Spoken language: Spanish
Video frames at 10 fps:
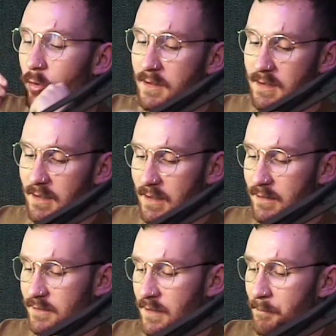1.20,
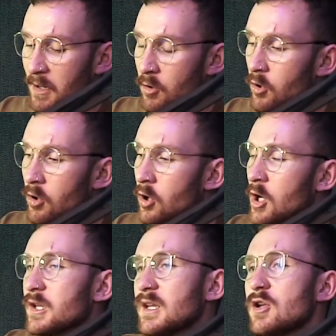este, pero
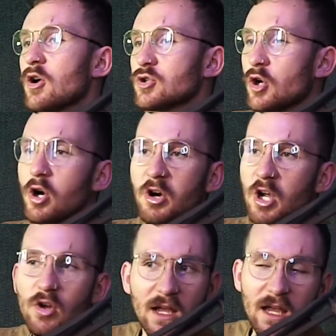sí, yo, yo
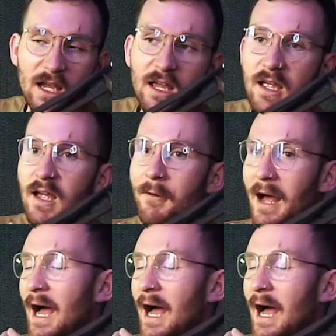creo que